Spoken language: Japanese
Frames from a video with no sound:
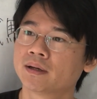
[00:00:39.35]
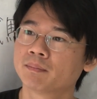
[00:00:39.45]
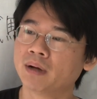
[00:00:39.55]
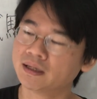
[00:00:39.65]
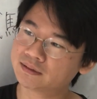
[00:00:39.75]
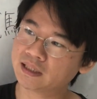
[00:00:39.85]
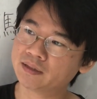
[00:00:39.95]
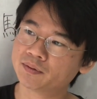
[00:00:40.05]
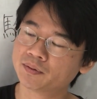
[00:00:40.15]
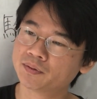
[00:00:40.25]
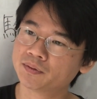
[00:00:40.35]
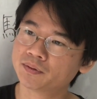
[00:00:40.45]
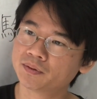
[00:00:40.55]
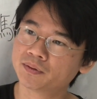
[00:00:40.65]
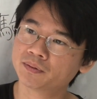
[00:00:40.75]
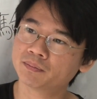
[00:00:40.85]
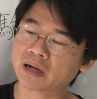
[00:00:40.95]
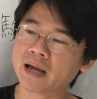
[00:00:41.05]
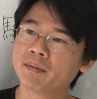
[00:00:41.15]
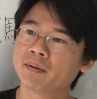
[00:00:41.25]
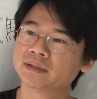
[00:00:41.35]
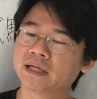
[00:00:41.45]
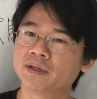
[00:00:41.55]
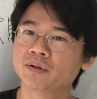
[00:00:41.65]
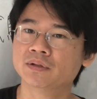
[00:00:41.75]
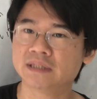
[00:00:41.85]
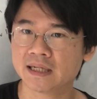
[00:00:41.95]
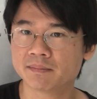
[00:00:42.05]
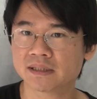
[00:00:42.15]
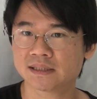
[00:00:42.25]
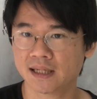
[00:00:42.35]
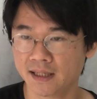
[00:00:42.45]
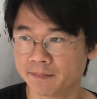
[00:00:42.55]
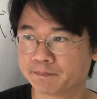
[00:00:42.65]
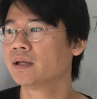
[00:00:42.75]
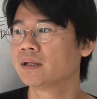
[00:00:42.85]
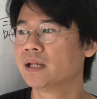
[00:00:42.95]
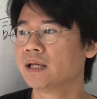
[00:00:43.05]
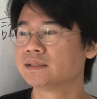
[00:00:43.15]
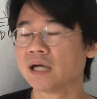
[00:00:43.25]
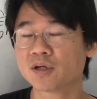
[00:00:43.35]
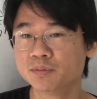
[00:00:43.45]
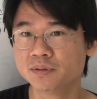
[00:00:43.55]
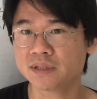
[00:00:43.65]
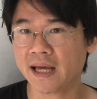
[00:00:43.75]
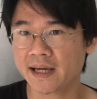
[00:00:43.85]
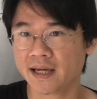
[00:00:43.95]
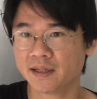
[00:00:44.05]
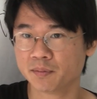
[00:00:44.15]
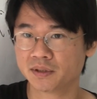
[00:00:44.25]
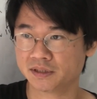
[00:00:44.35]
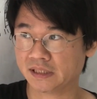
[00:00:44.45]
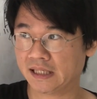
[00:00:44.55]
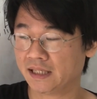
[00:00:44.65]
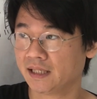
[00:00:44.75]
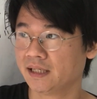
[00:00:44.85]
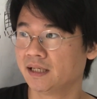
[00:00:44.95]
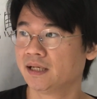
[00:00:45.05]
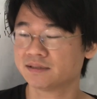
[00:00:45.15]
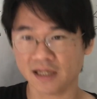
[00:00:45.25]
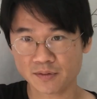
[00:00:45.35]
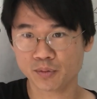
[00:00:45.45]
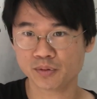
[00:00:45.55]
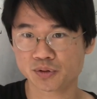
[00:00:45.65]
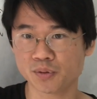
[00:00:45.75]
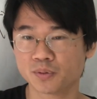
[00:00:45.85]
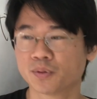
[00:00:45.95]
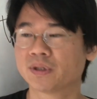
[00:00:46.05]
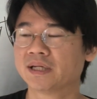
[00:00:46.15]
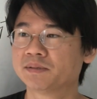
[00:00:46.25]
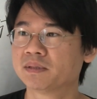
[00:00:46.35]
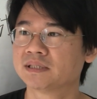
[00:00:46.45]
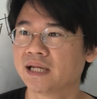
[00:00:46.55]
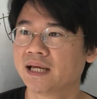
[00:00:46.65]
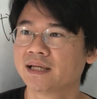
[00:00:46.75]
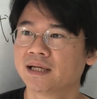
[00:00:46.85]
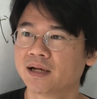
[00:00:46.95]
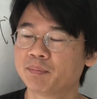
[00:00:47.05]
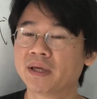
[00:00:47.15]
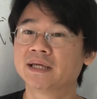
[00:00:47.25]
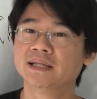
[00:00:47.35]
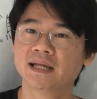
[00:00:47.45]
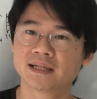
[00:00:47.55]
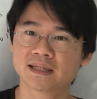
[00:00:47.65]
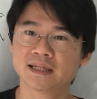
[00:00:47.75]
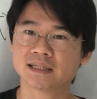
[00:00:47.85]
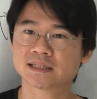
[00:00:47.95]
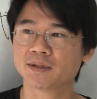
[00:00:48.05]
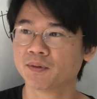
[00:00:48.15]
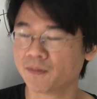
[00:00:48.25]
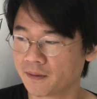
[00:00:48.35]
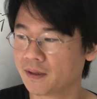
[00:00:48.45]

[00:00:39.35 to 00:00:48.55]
まあ、ある程度会話はできるようになりましたね。で、作文大会でもですね、あの、三等賞を取ったりしましたね。あの、北京であったんですけど、